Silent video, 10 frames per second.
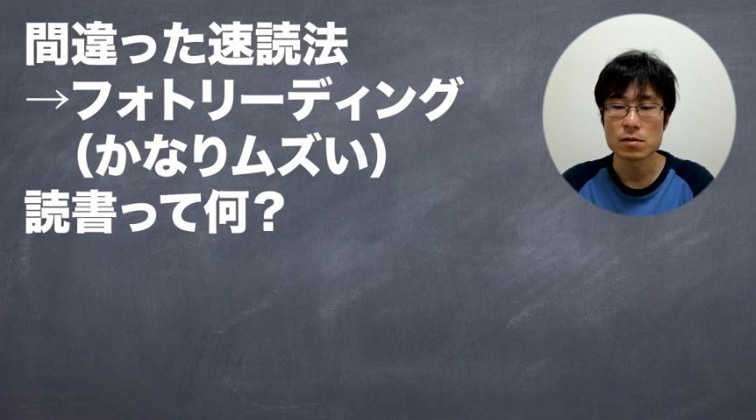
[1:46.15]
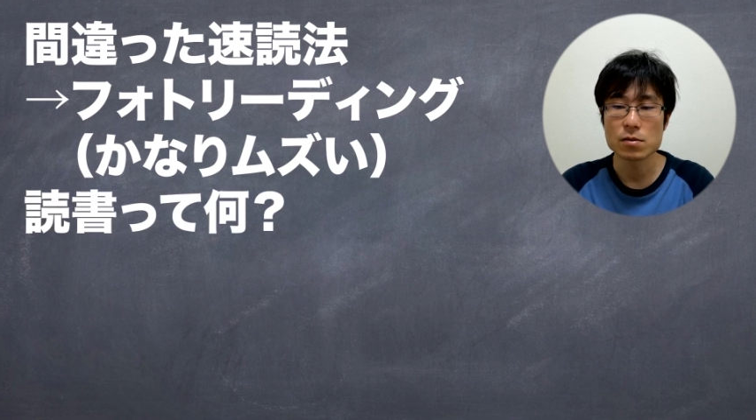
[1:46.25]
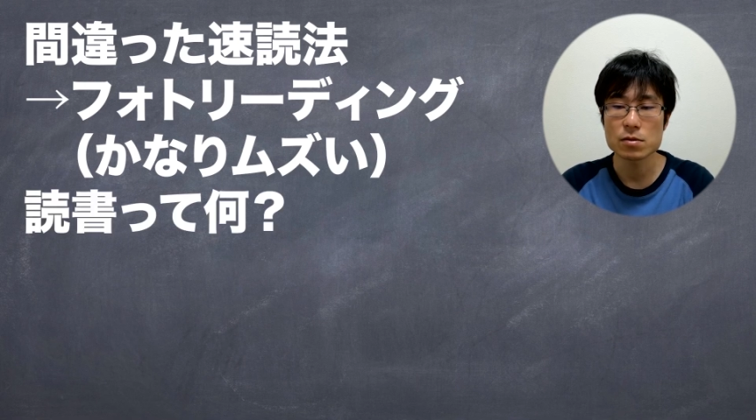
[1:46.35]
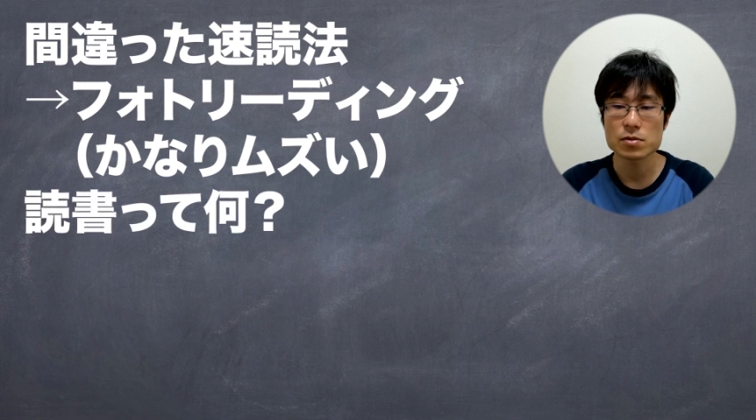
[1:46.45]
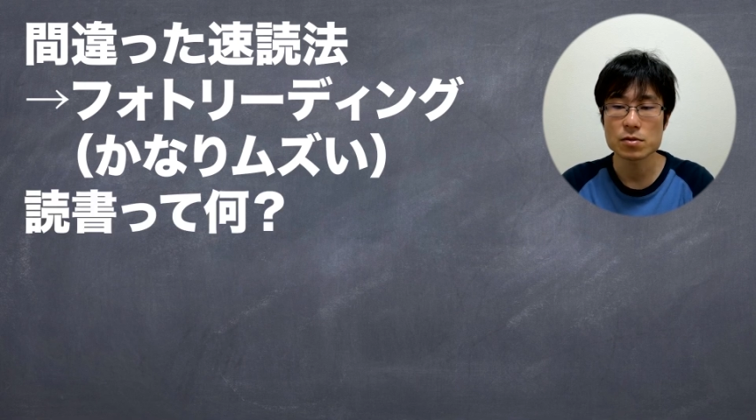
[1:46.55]

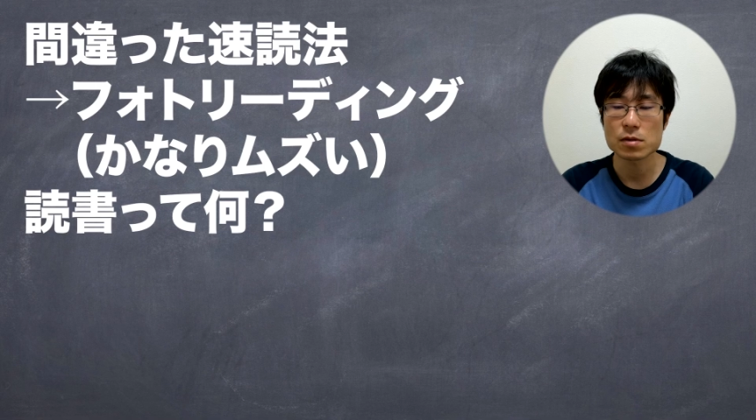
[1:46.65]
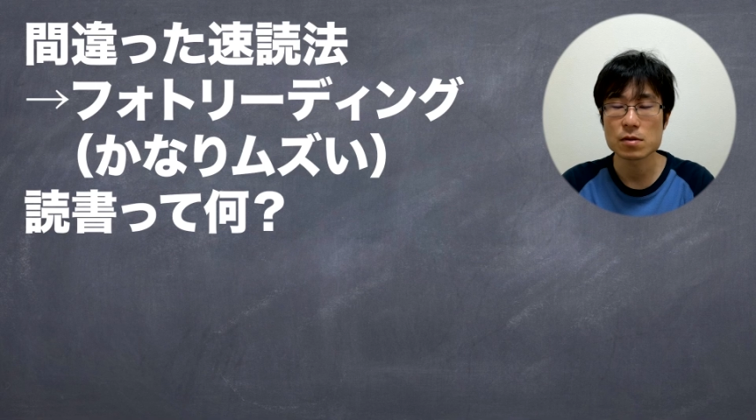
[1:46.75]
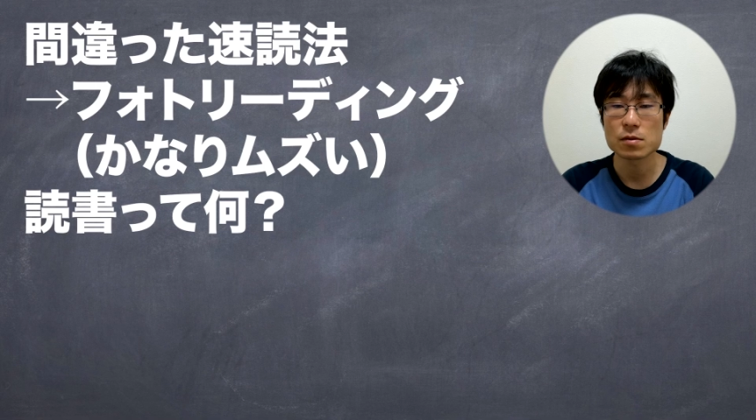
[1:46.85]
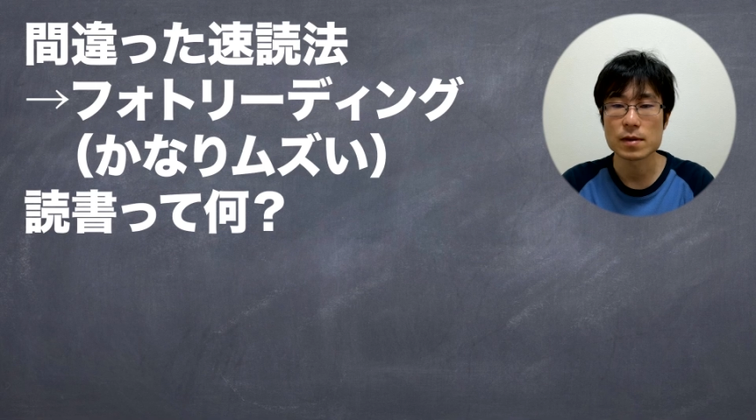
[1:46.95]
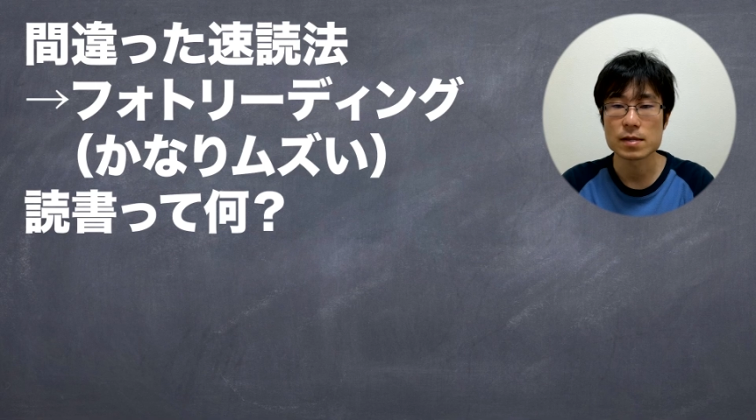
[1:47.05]
読書って
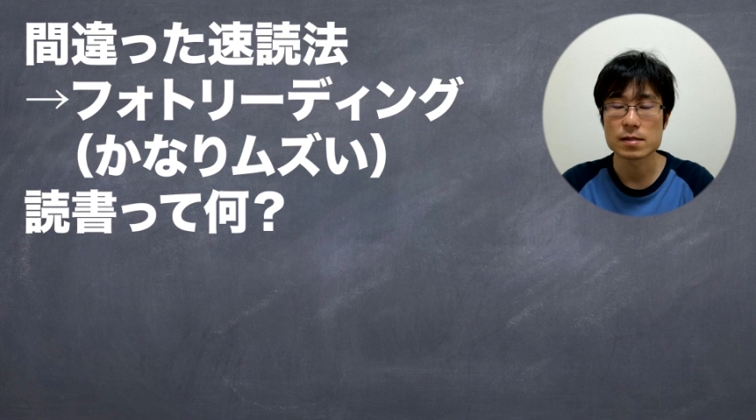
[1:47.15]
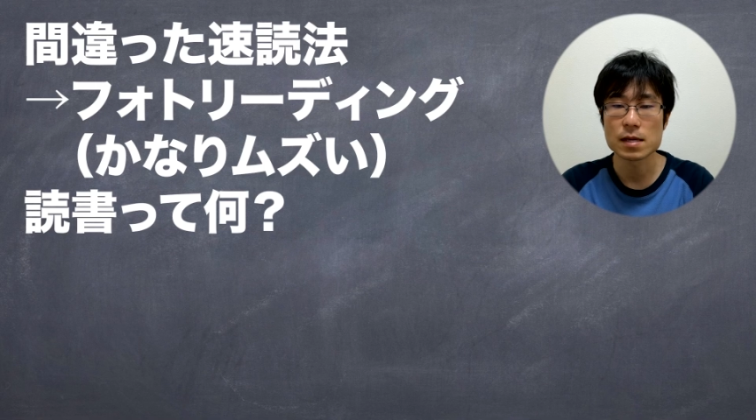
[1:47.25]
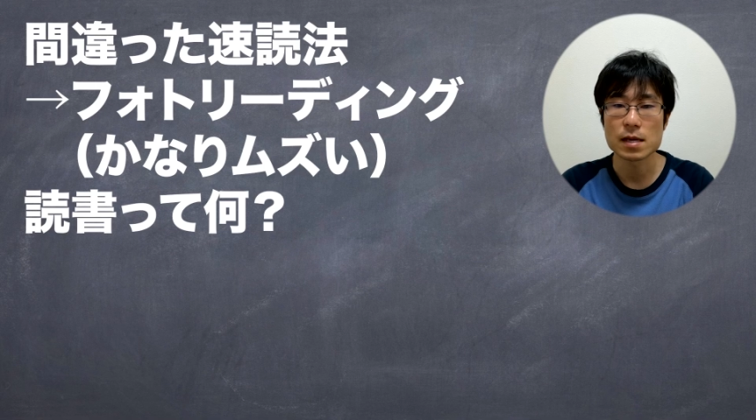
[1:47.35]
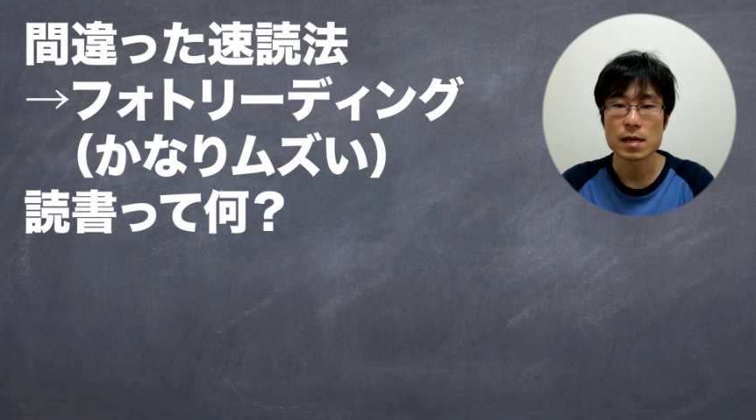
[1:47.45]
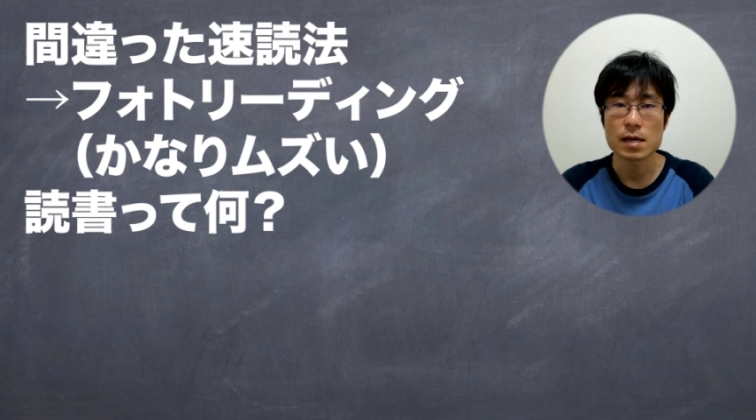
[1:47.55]
いうのはです
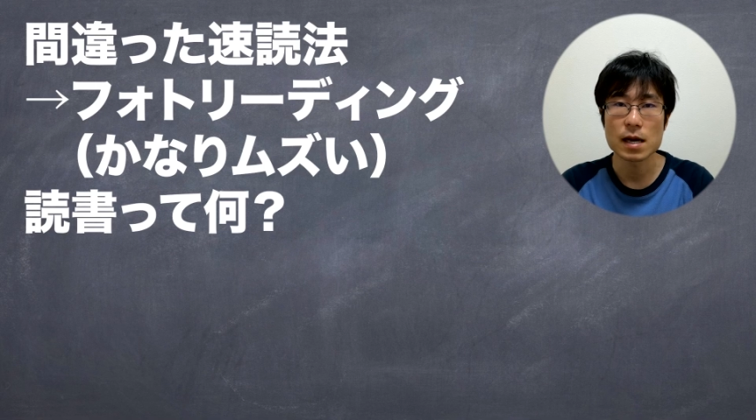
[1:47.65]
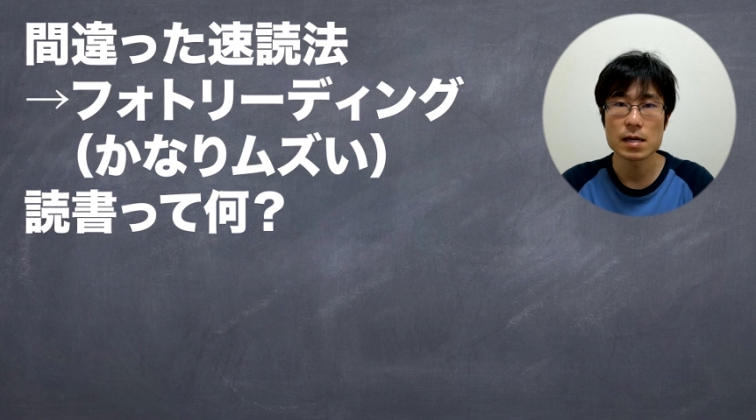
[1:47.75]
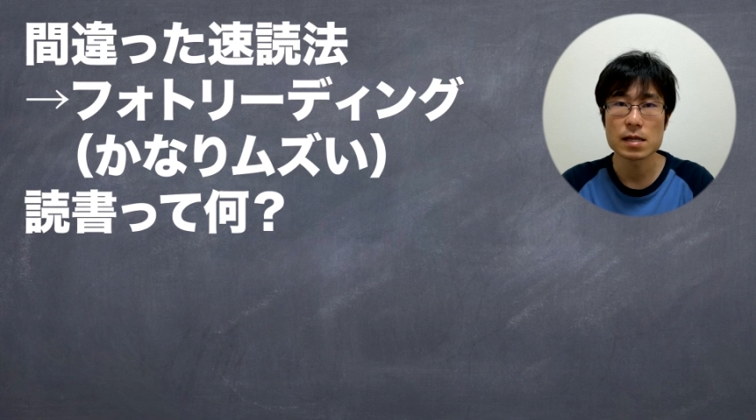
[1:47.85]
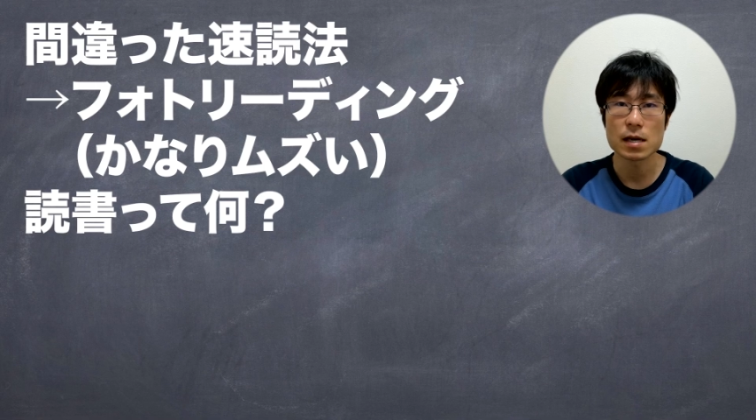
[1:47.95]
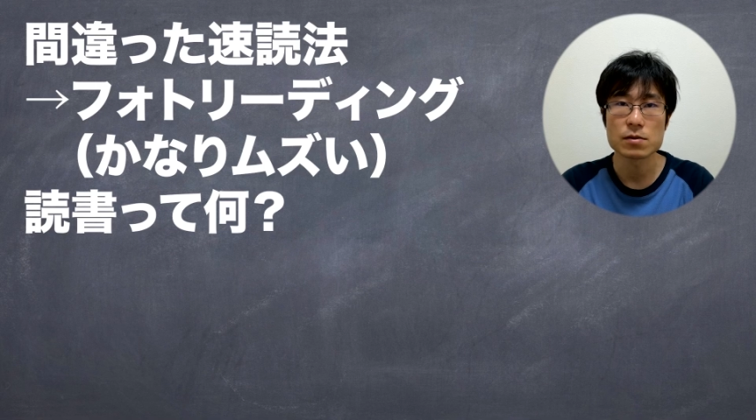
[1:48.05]
ね書
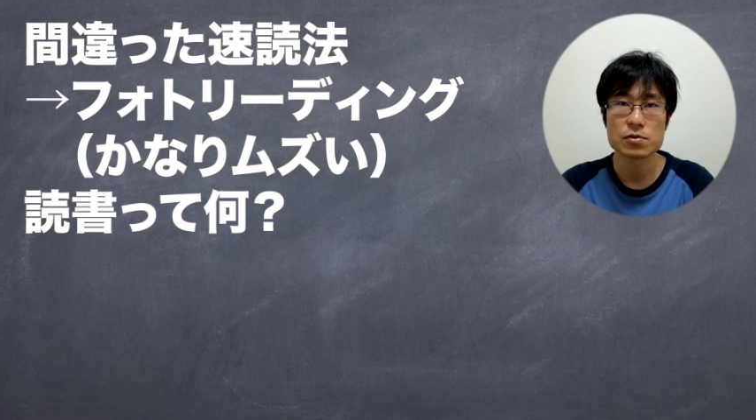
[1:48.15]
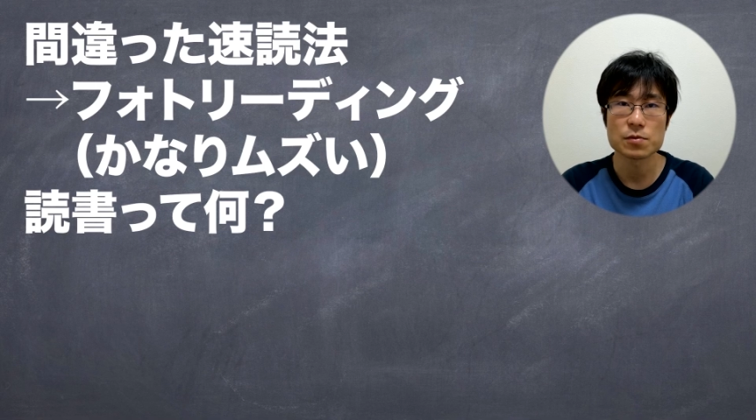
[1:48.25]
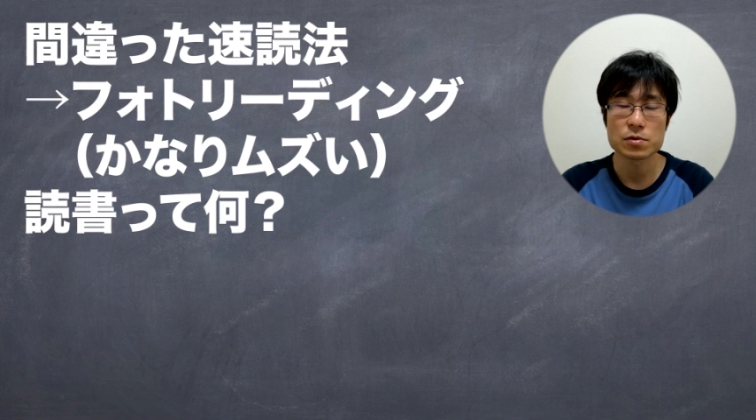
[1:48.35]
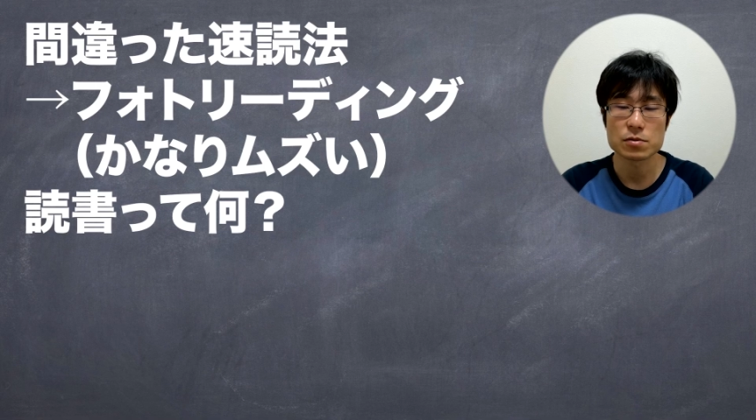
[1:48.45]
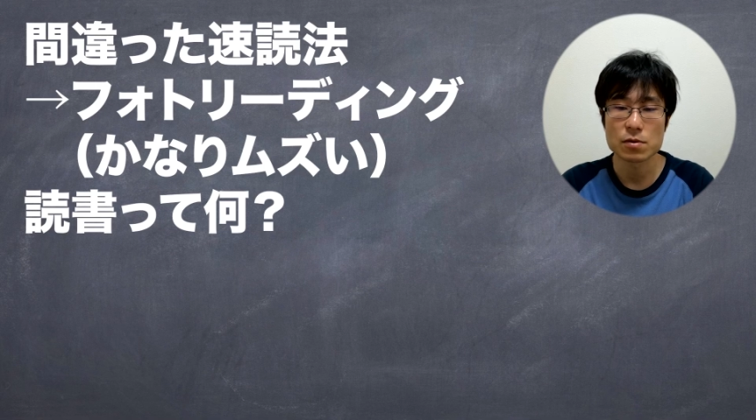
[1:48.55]
いてある書物